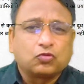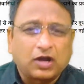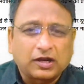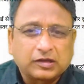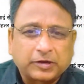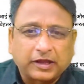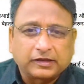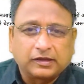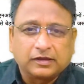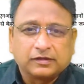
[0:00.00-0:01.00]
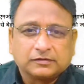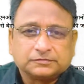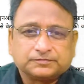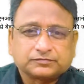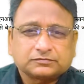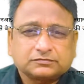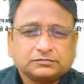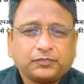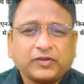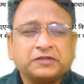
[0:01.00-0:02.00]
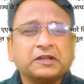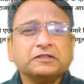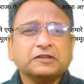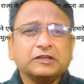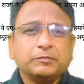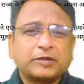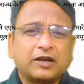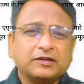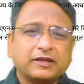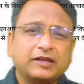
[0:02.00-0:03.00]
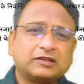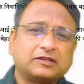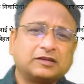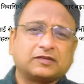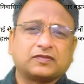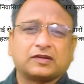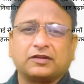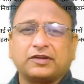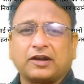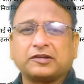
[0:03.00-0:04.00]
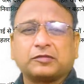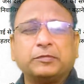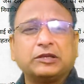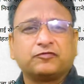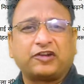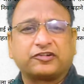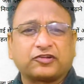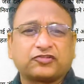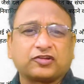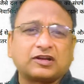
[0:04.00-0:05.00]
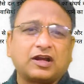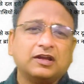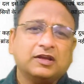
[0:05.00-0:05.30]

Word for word: को आगे बढ़ाएंगे नंदनी ब्रांड एक तरीके से कर्नाटक मिल्क फेडरेशन का